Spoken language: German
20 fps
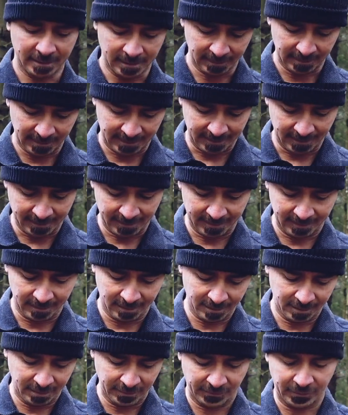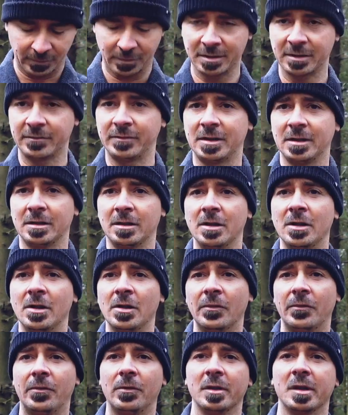kann das Ganze dann hier vorne wieder
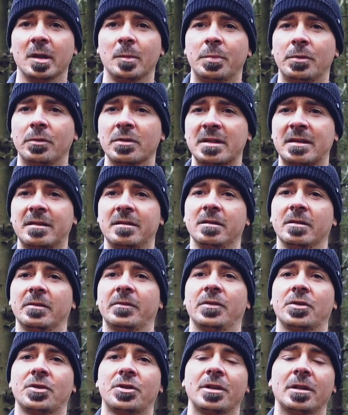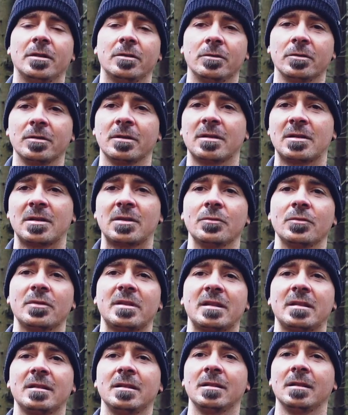vor der Brust hier verstauen,
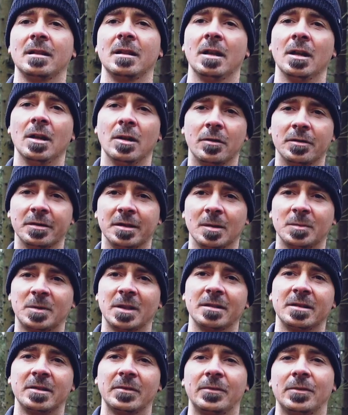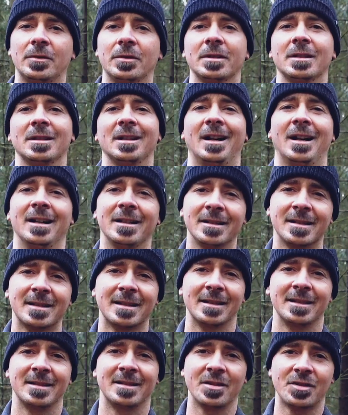zuziehen und habe dann hier vorne
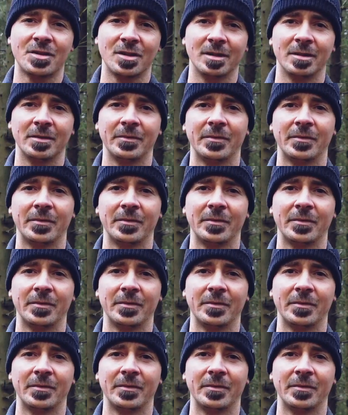alles sicher